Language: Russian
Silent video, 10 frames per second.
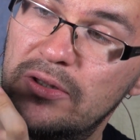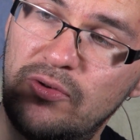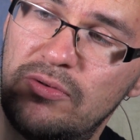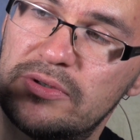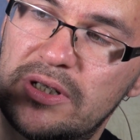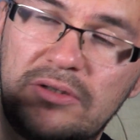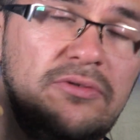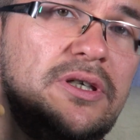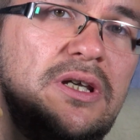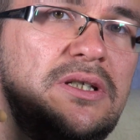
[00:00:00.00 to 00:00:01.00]
Но
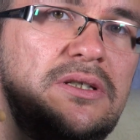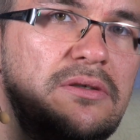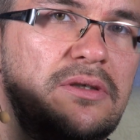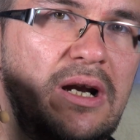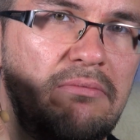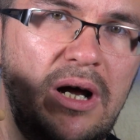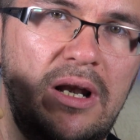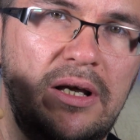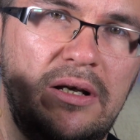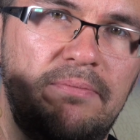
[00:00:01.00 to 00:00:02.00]
зато есть
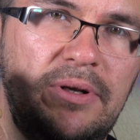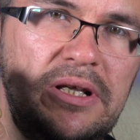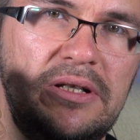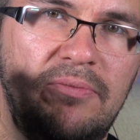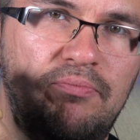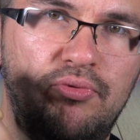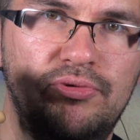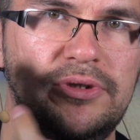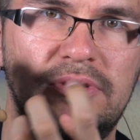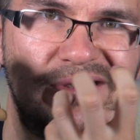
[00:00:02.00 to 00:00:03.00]
нормальное крепление
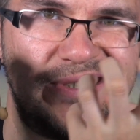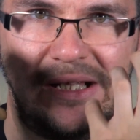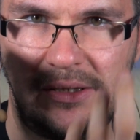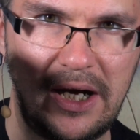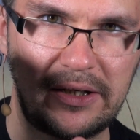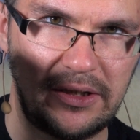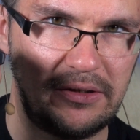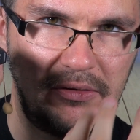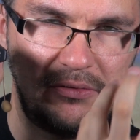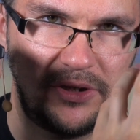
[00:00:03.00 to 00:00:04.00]
под
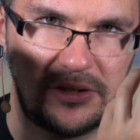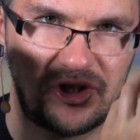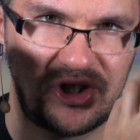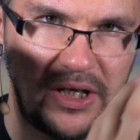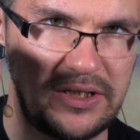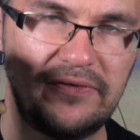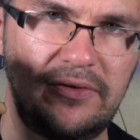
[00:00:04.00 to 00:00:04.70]
стандартный вот этот штатив.